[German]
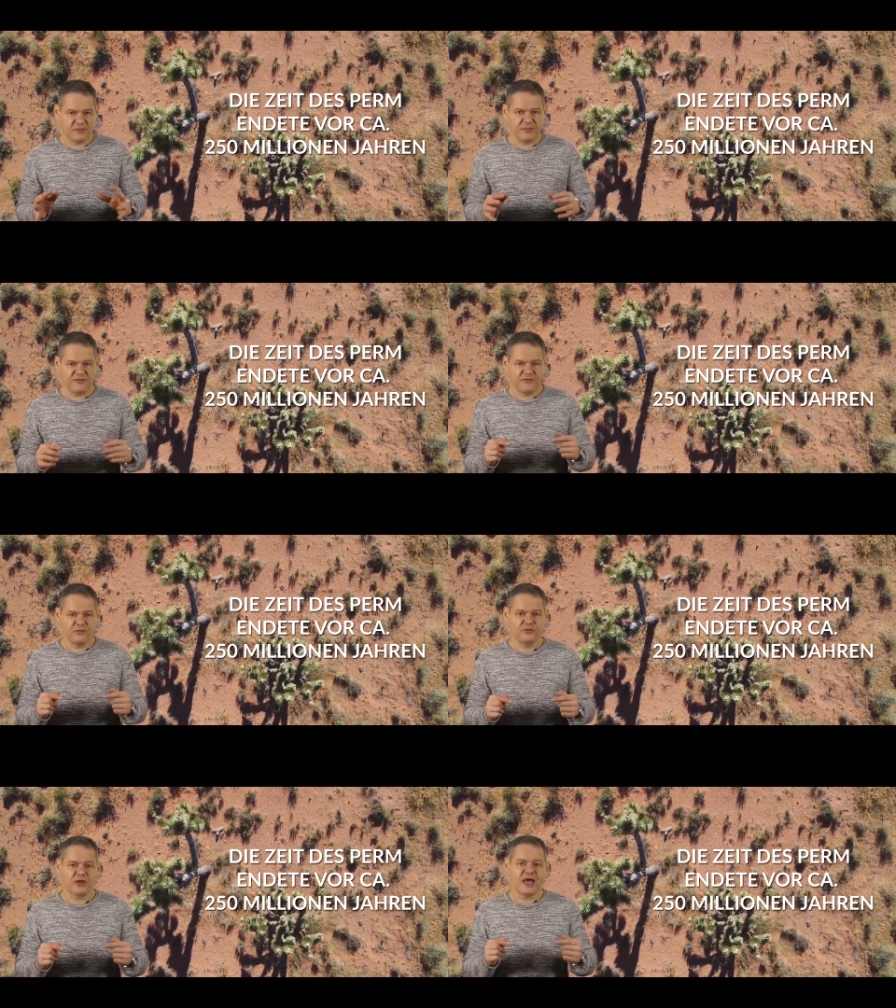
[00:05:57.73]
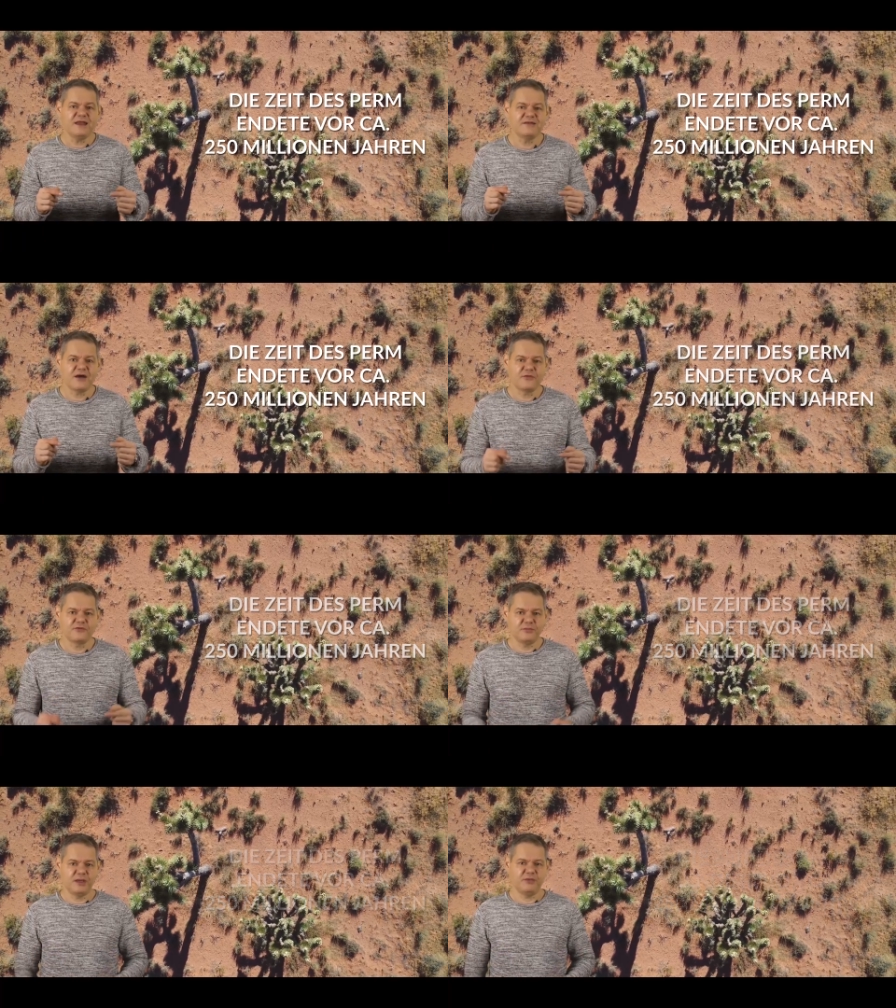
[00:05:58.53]
mit bis zu
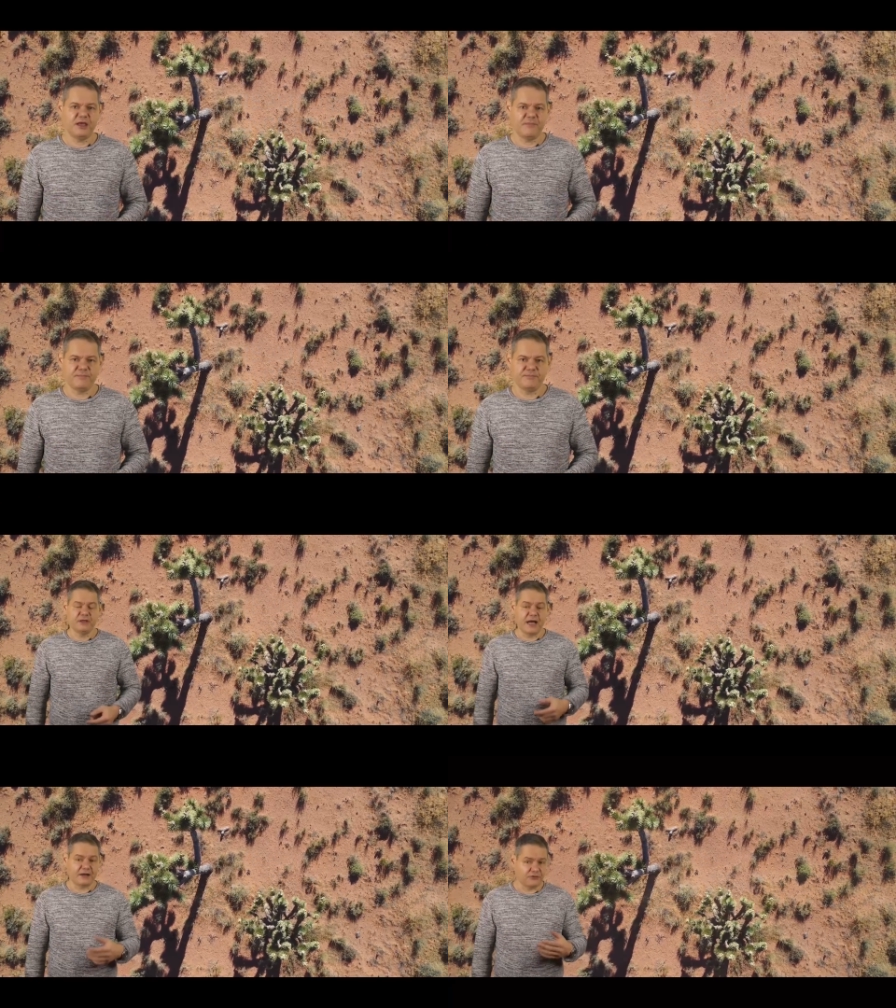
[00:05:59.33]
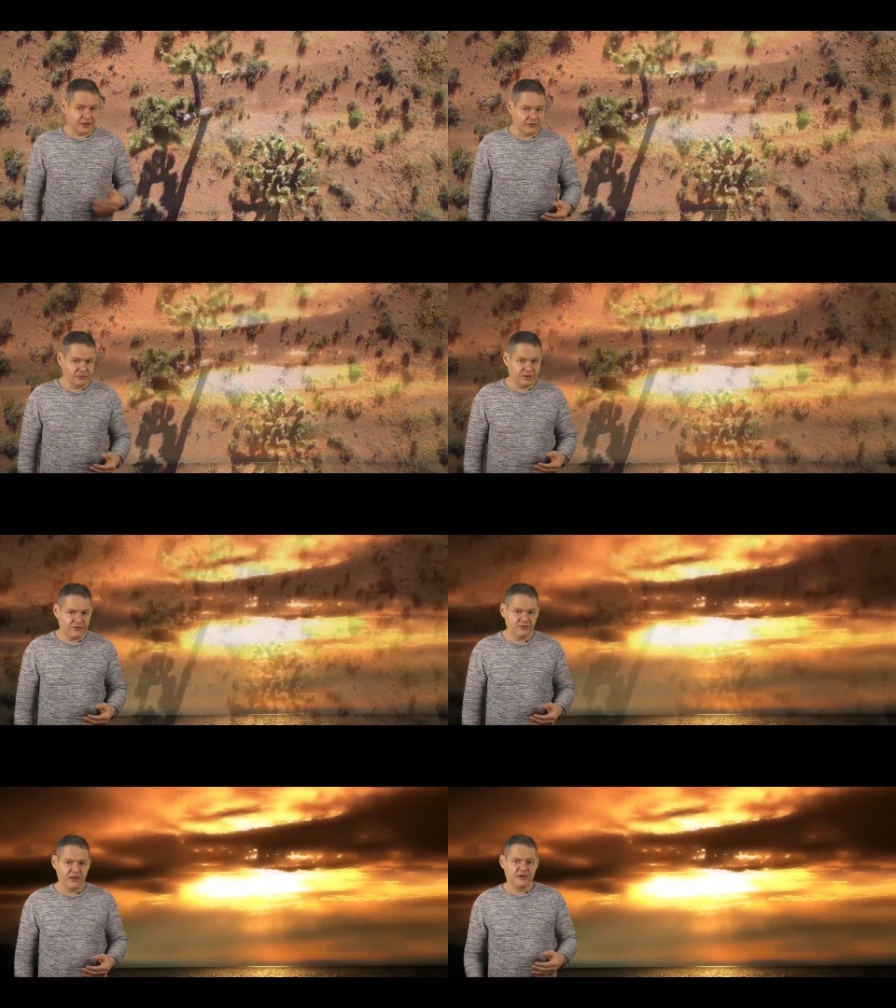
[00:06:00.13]
3000 ppm. Aktuell
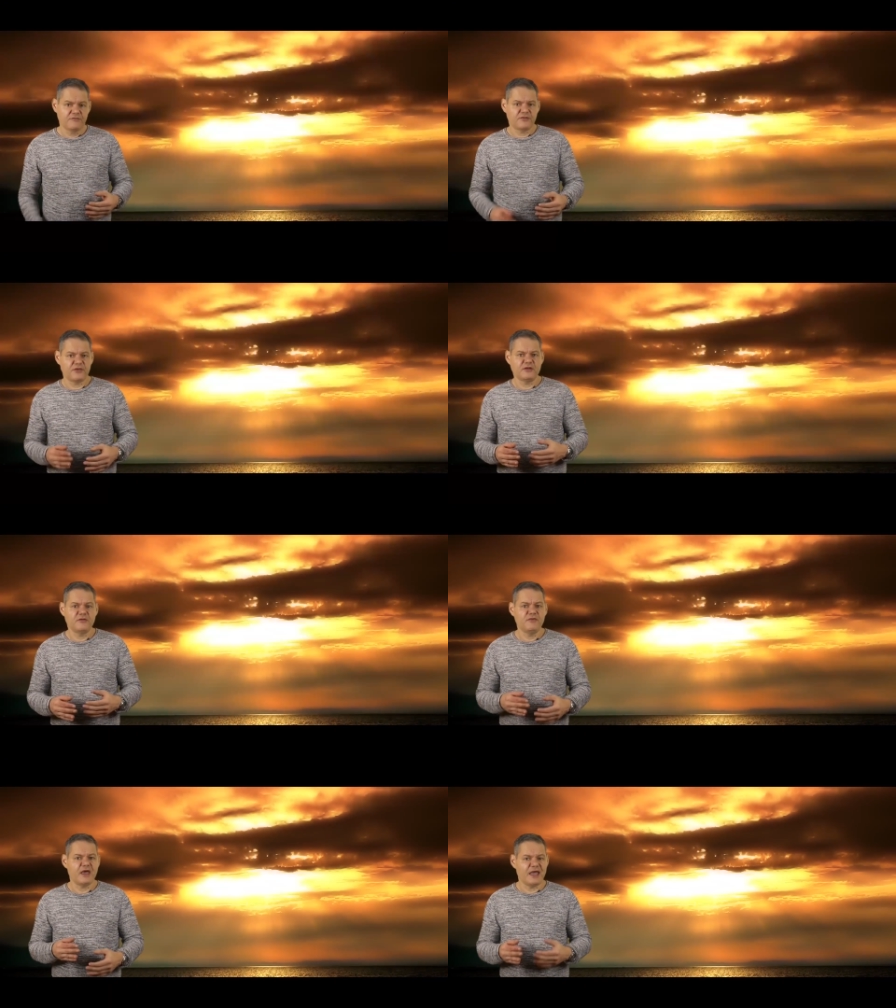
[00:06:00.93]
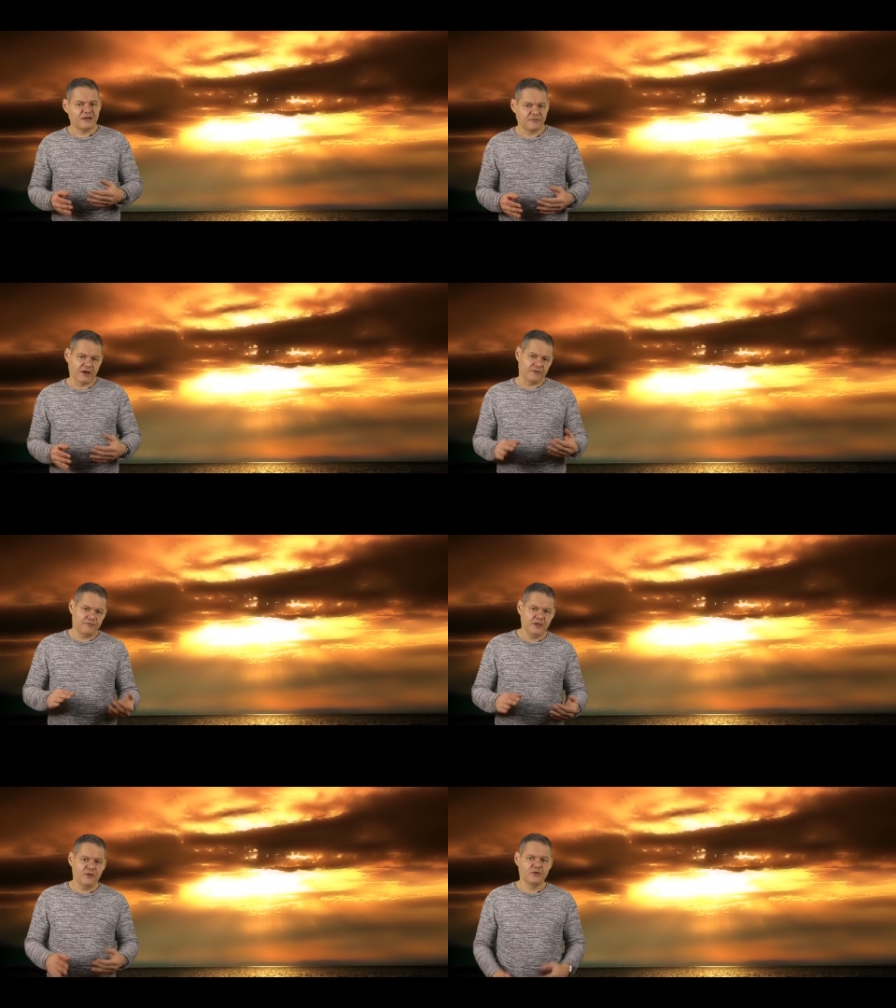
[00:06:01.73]
übrigens verzeichnen wir etwa
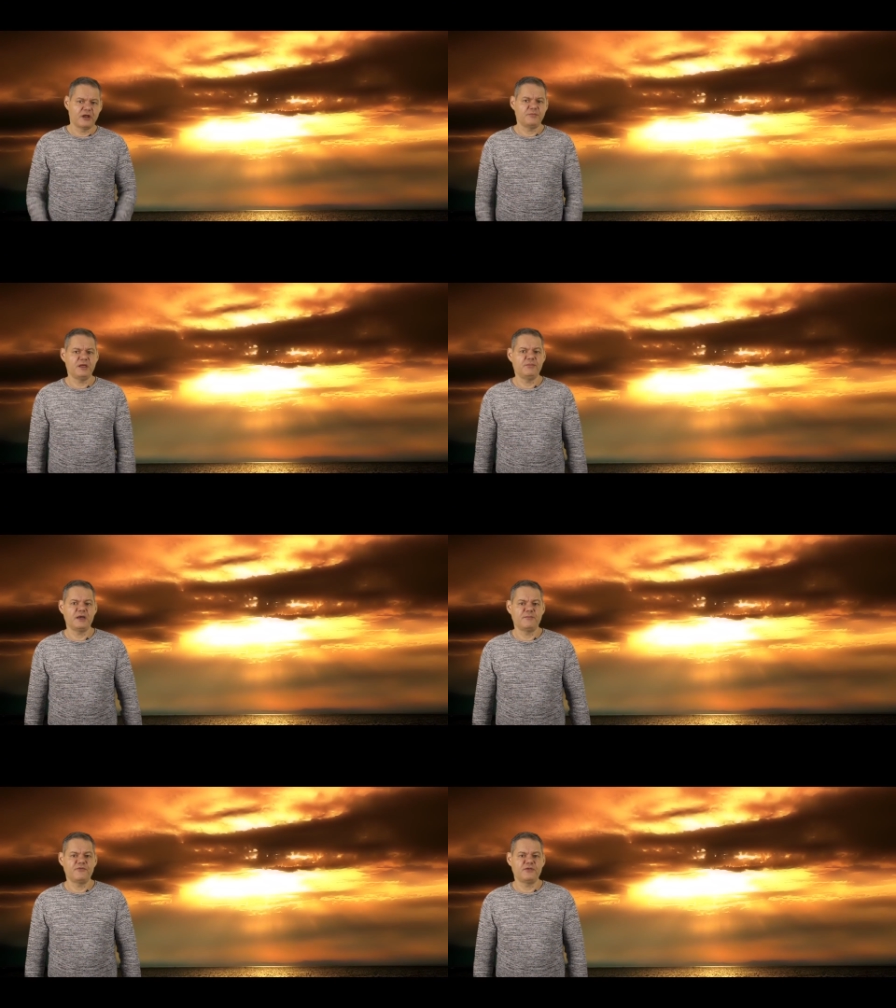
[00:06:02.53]
400 ppm